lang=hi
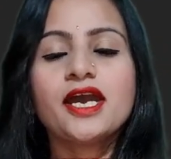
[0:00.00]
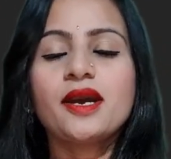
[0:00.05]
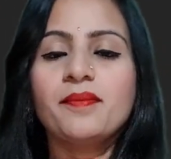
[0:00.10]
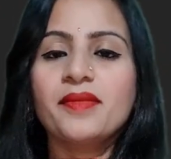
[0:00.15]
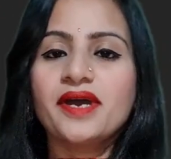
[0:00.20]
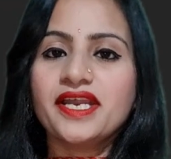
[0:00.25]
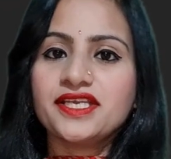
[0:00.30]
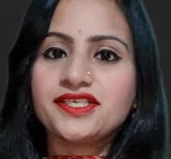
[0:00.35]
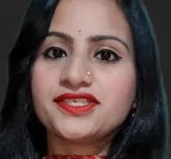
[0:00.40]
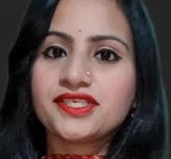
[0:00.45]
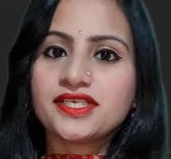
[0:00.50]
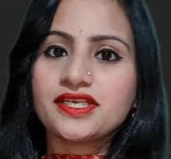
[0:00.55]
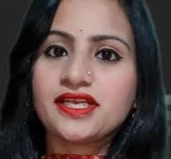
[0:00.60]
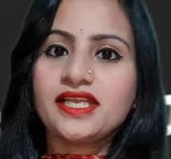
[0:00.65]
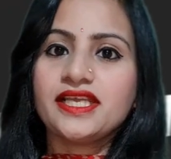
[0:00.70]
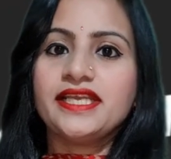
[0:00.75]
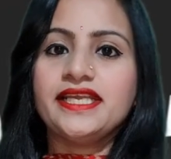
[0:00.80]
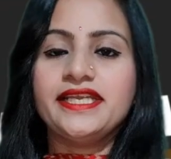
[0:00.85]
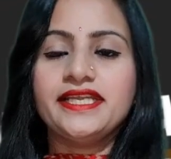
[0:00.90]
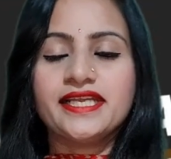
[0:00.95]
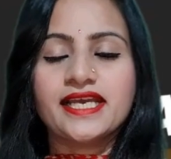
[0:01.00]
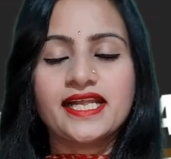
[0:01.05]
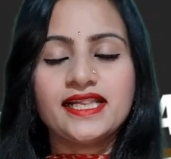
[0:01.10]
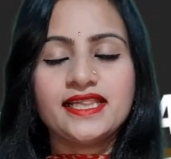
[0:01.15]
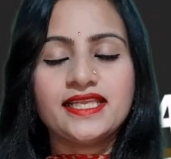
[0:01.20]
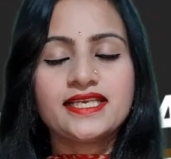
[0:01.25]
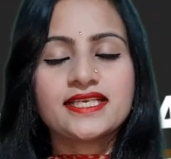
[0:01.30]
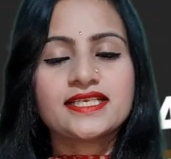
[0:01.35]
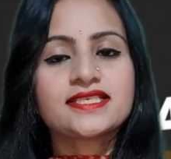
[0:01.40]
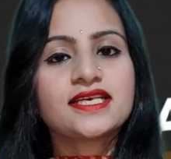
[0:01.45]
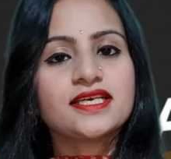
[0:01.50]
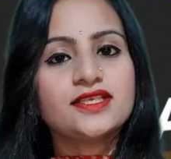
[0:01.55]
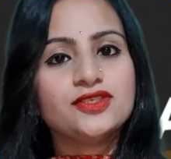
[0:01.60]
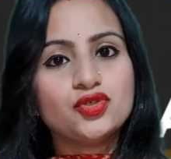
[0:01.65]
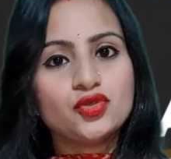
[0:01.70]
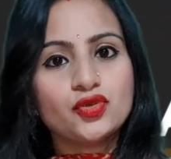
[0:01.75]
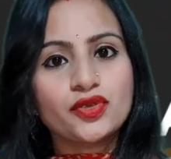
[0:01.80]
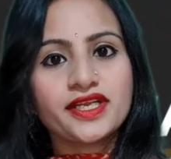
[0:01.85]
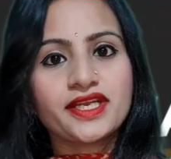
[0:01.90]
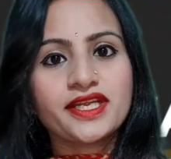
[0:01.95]
हमारे चैनल ईट हेल्दी के साथ
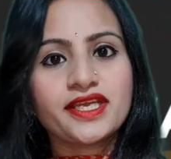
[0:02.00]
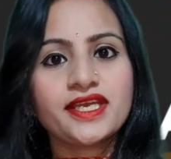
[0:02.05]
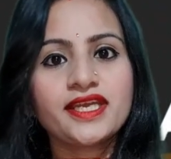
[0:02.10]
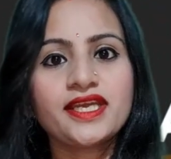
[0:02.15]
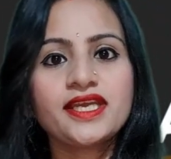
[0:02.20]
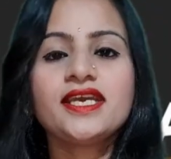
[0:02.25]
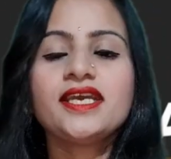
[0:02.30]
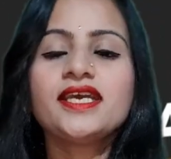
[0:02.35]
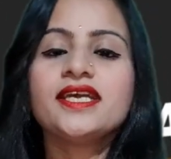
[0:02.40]
जुड़े रहें